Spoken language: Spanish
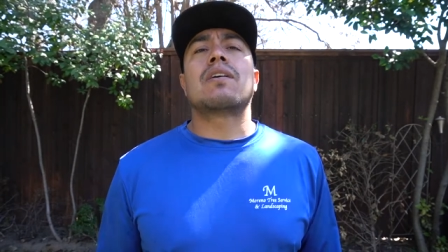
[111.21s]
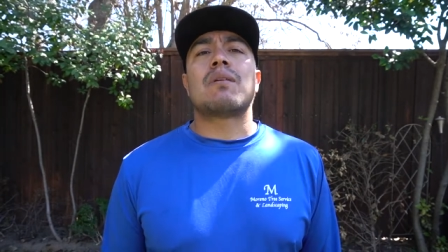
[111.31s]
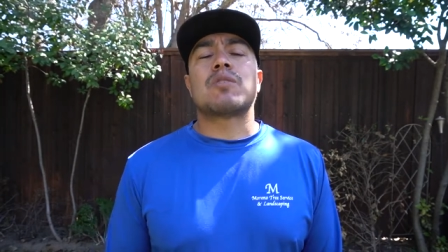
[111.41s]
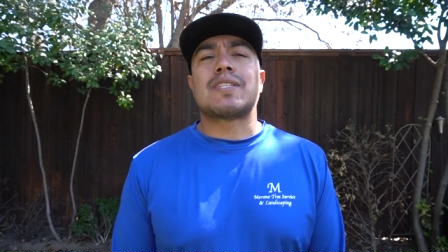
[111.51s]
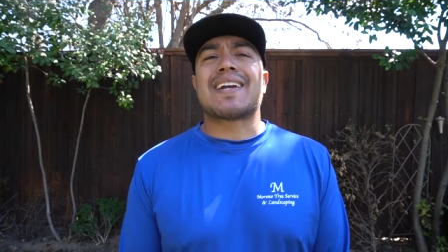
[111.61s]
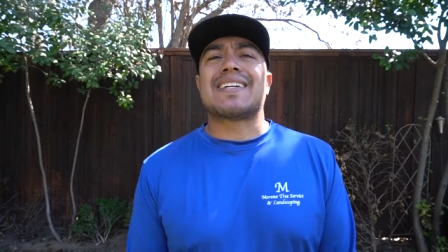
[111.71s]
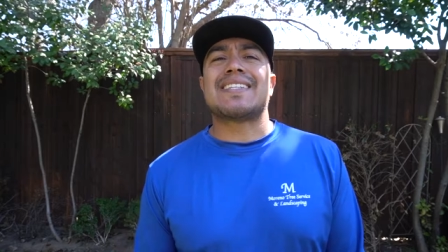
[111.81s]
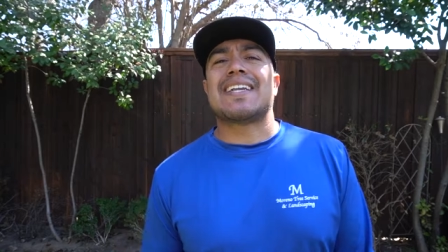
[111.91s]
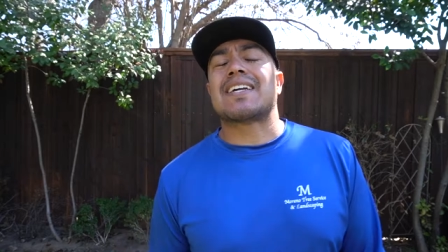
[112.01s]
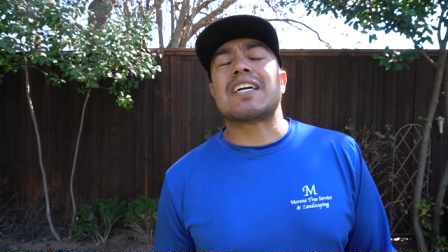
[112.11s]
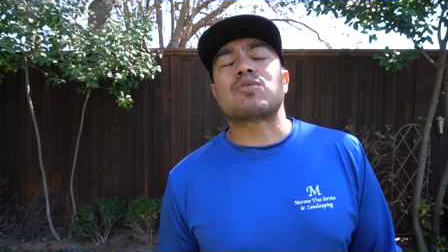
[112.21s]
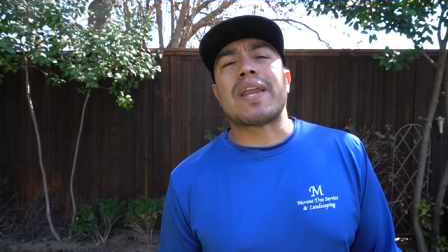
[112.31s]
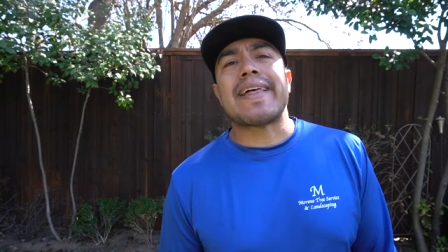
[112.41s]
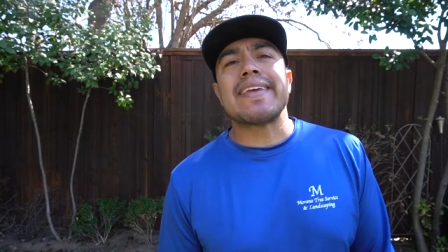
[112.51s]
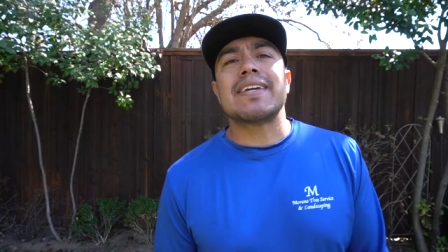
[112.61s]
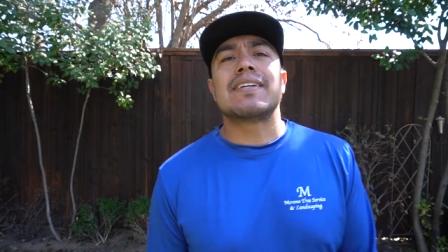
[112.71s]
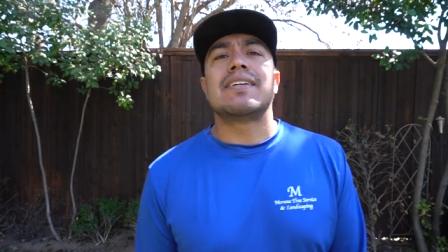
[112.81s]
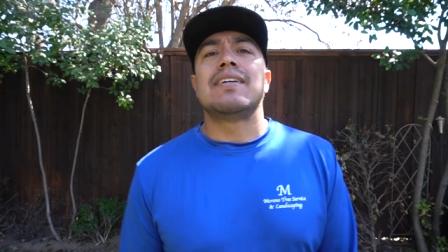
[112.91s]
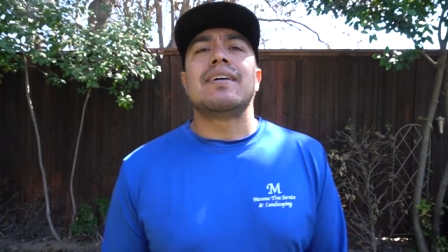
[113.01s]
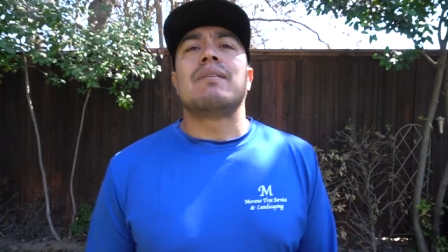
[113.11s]
queremos hacer caso a nadie
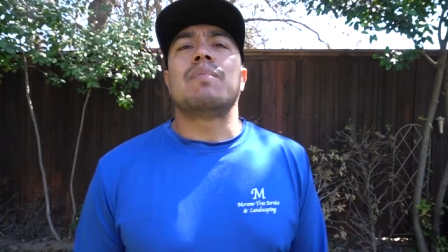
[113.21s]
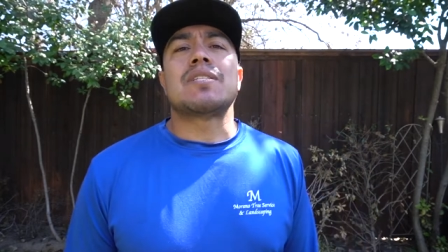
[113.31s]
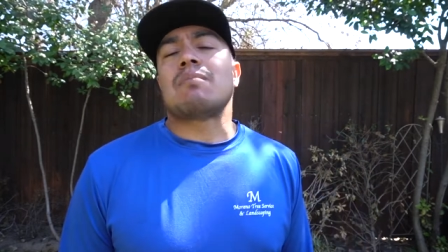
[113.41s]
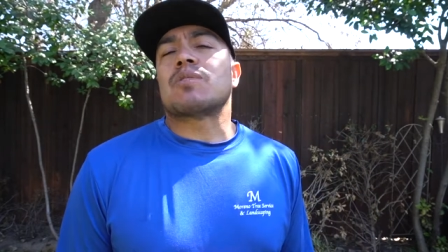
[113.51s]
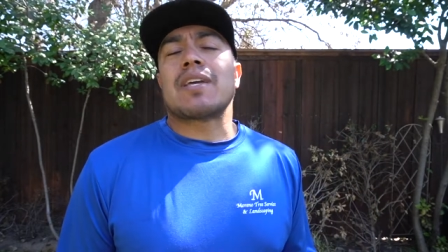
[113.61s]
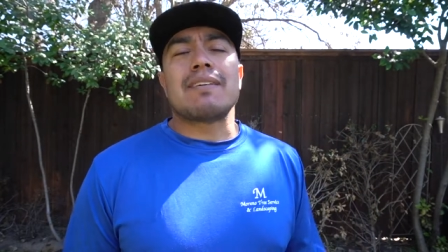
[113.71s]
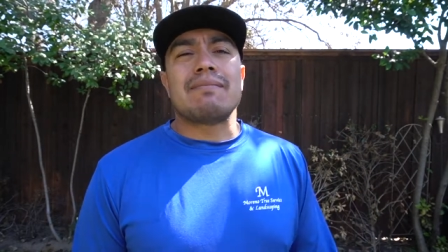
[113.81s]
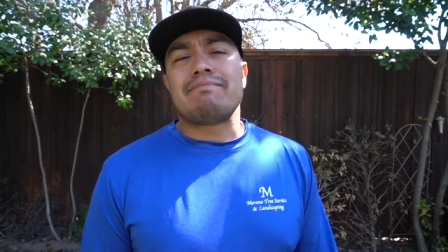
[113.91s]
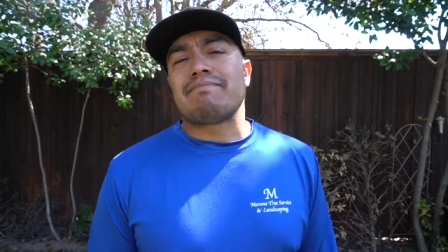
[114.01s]
pensamos que eh,